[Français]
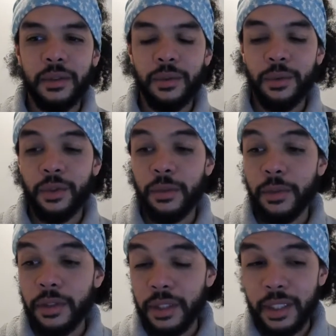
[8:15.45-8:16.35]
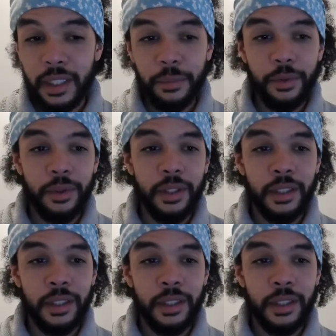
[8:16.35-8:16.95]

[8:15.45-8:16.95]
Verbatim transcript: On se demande, c'est un peu